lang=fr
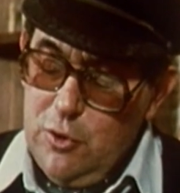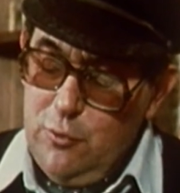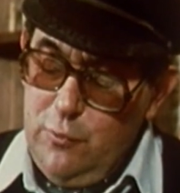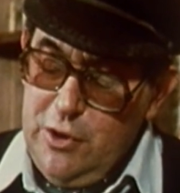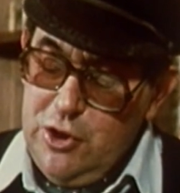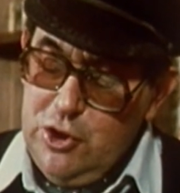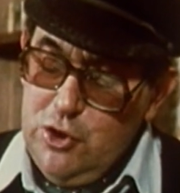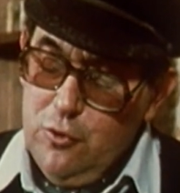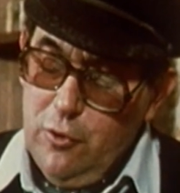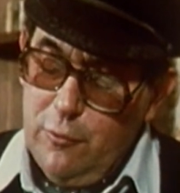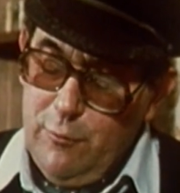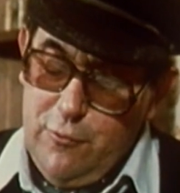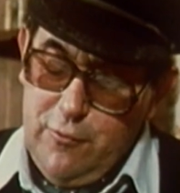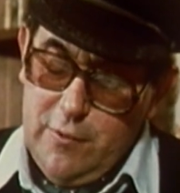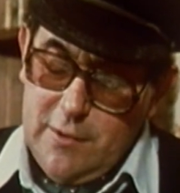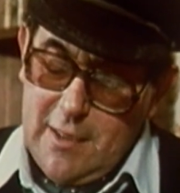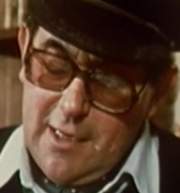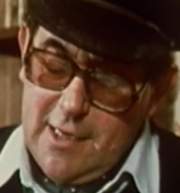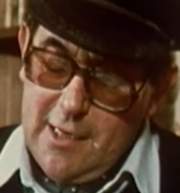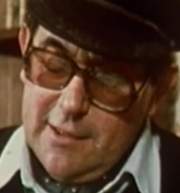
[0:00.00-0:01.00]
Huit jours
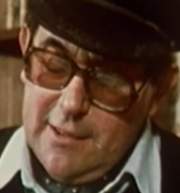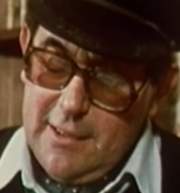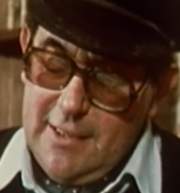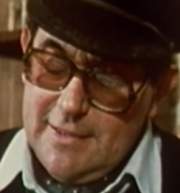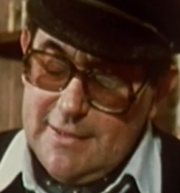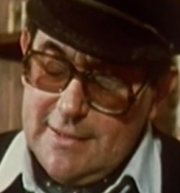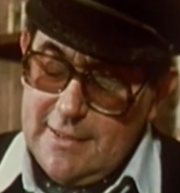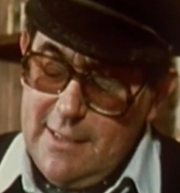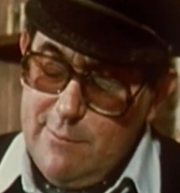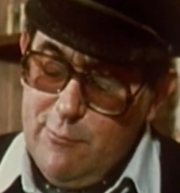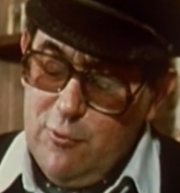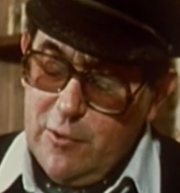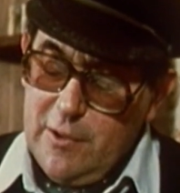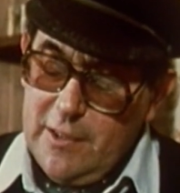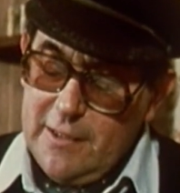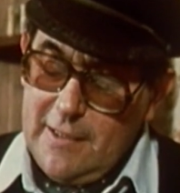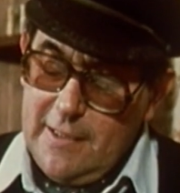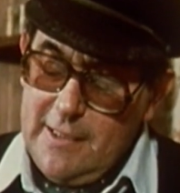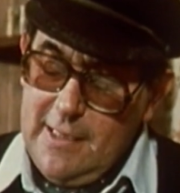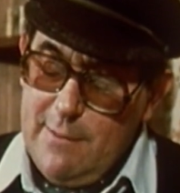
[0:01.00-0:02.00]
plus tard naissait mon
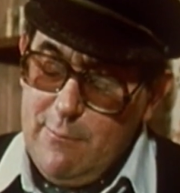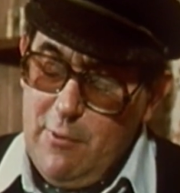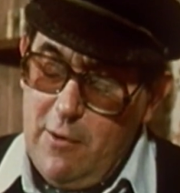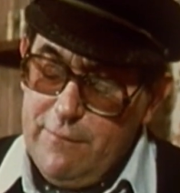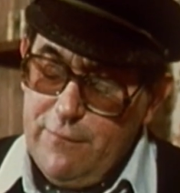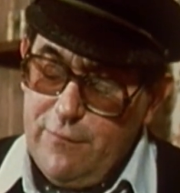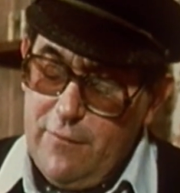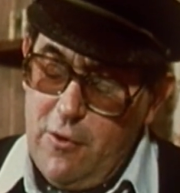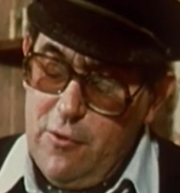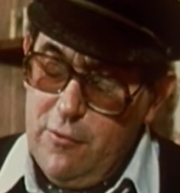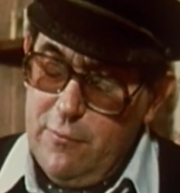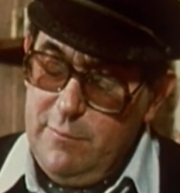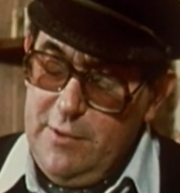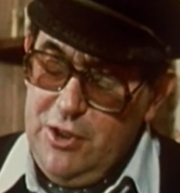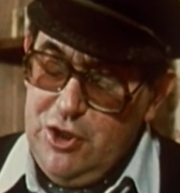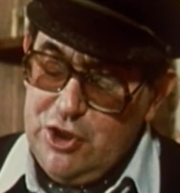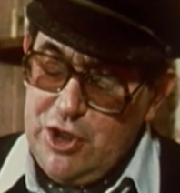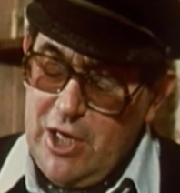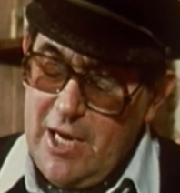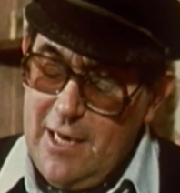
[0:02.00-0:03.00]
quatrième enfant,
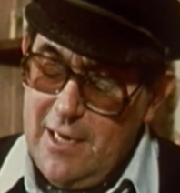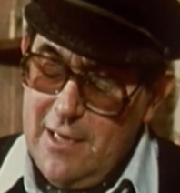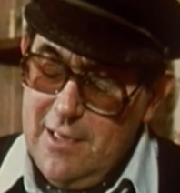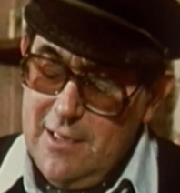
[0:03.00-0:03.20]
Michel.